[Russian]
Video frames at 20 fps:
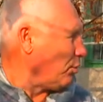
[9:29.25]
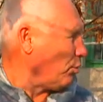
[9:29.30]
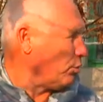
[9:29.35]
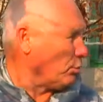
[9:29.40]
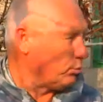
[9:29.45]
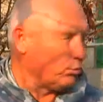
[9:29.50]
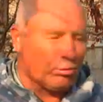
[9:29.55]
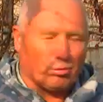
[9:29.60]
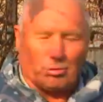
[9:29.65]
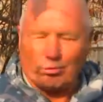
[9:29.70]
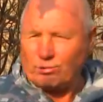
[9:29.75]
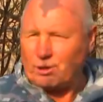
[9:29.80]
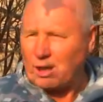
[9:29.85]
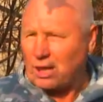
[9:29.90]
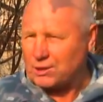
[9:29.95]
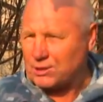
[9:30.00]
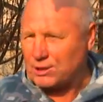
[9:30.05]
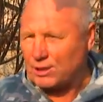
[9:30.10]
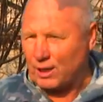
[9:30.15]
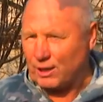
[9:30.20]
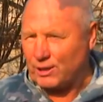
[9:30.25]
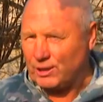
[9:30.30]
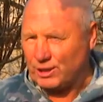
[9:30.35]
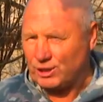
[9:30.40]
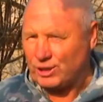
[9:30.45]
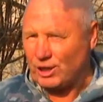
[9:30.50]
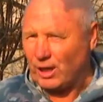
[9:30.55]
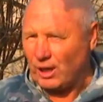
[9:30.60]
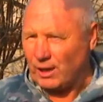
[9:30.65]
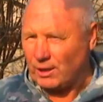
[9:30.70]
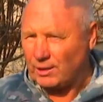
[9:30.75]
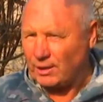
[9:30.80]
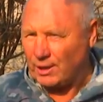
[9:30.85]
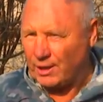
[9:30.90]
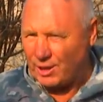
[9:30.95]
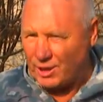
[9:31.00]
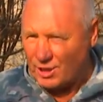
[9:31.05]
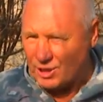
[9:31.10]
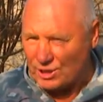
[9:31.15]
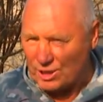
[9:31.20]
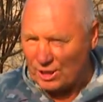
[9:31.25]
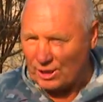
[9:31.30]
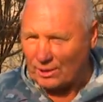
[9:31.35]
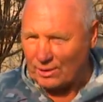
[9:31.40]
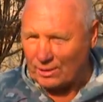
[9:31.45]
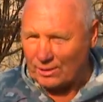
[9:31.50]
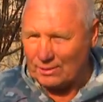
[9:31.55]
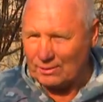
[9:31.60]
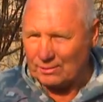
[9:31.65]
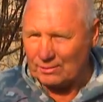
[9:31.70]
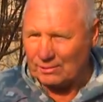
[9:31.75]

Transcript: культур у нас, конечно, кизил.